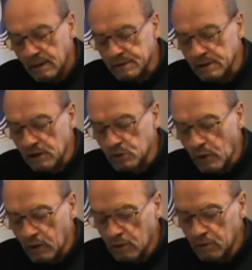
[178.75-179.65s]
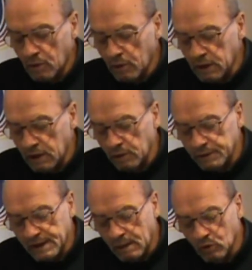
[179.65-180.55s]
Se Gesù è con noi e noi
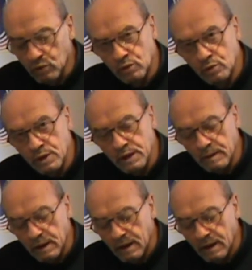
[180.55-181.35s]
siamo con lui,